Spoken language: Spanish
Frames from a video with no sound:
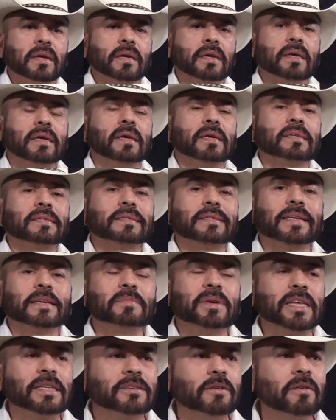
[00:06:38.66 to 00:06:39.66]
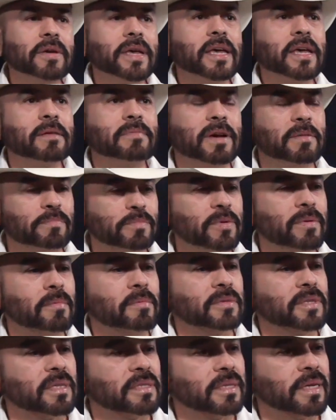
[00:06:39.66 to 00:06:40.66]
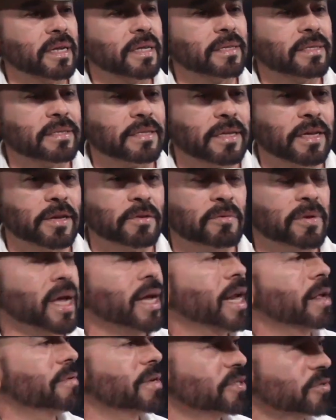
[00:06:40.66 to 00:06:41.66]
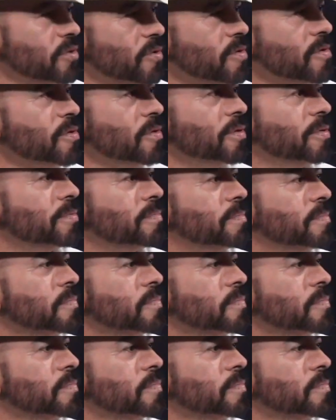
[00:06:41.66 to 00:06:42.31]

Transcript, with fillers: Y, este, me decía, oye, vamos a hacer este, una grabación